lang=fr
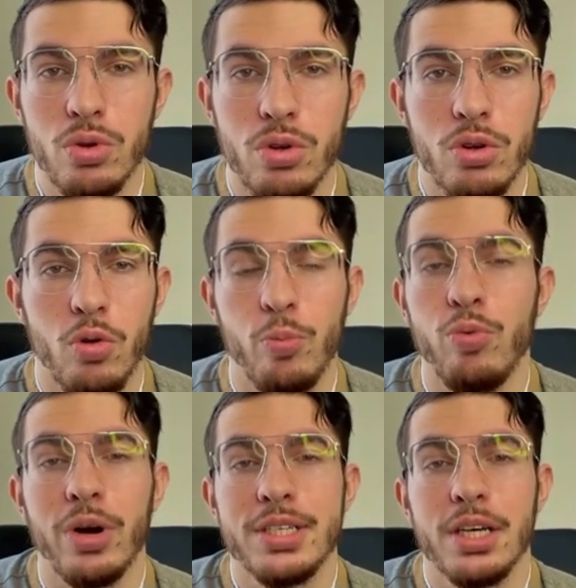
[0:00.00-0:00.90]
on
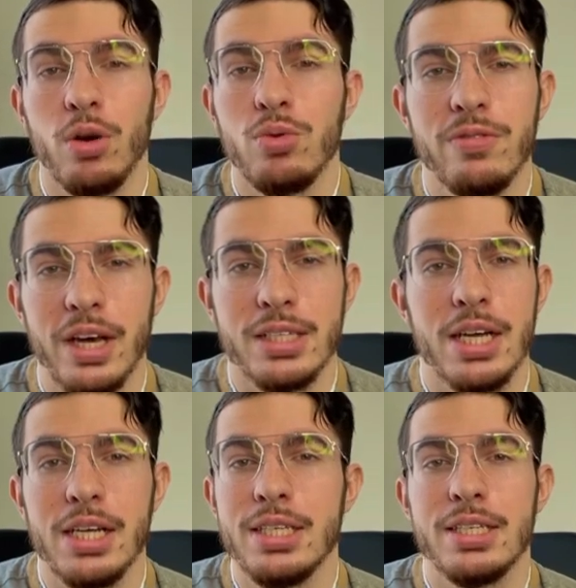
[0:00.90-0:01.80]
pourrait dire, universels,
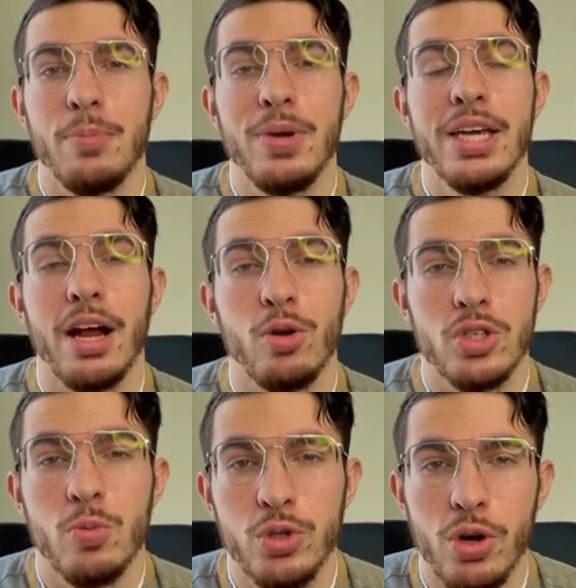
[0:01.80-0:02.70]
qui s'appliquent à
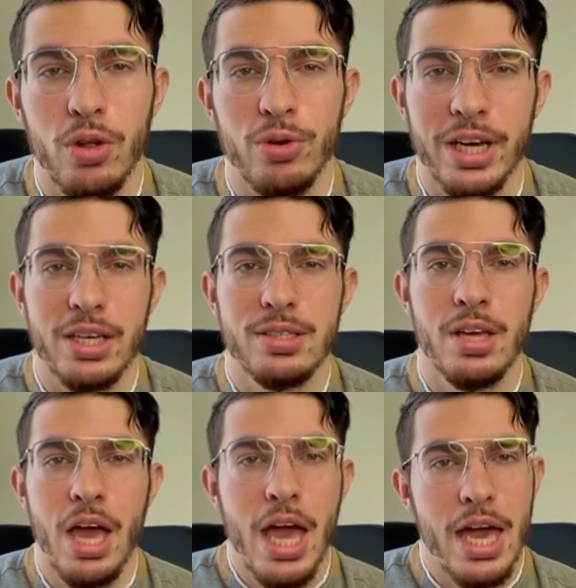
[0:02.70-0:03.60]
l'ensemble du corps de Christ.
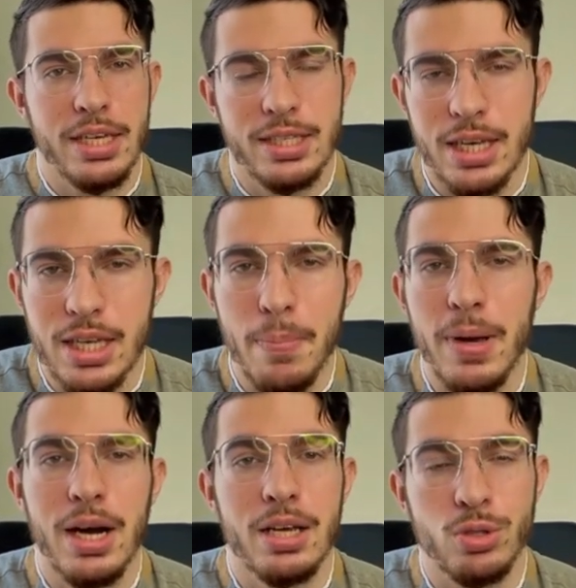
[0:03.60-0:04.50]
Et cet
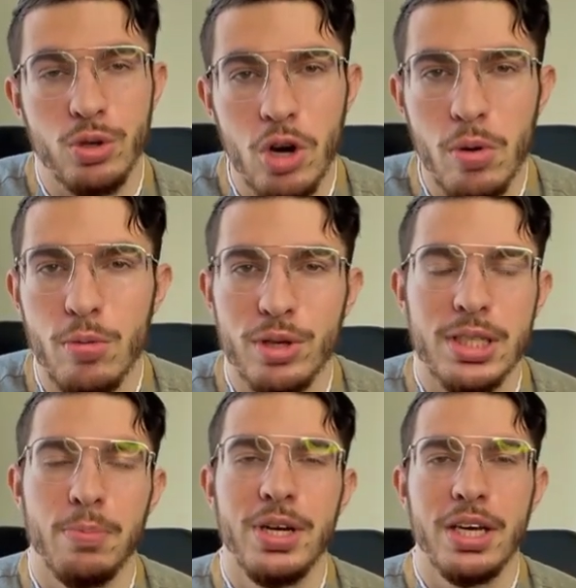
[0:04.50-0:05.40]
appel-là, ce commandement
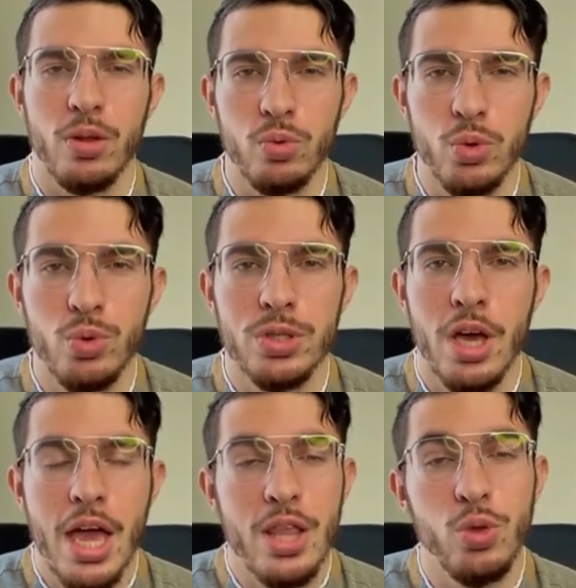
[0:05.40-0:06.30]
s'applique à nous tous.
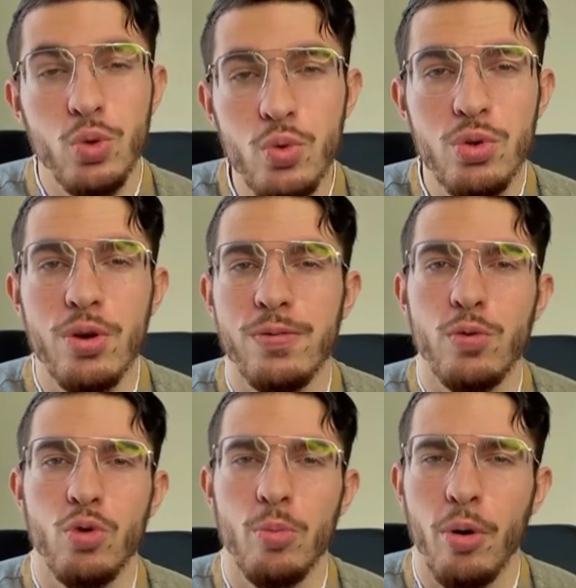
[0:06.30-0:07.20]
Nous devons
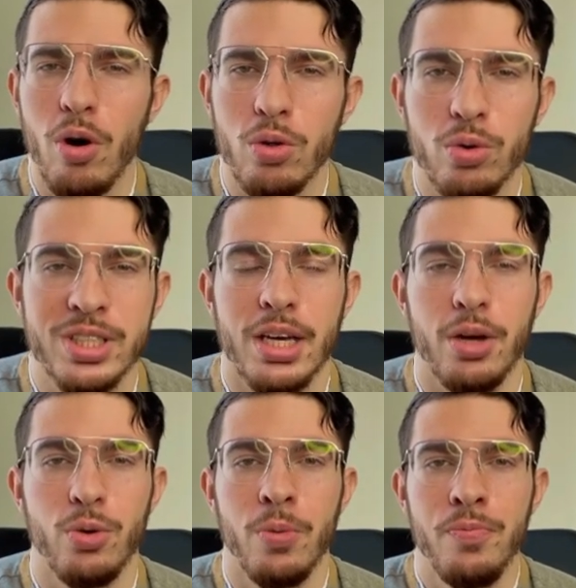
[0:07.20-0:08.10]
le prendre au
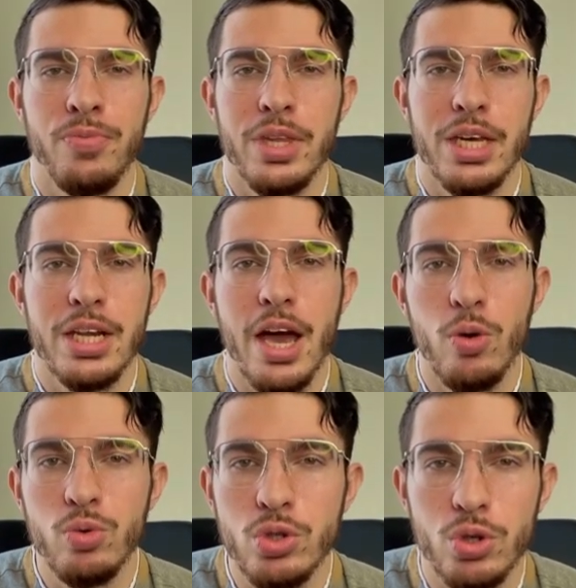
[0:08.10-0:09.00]
sérieux. Il y a
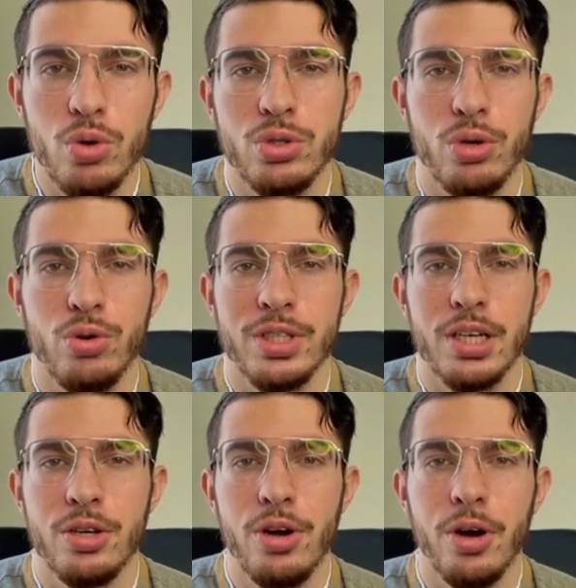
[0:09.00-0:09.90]
une chose que le Seigneur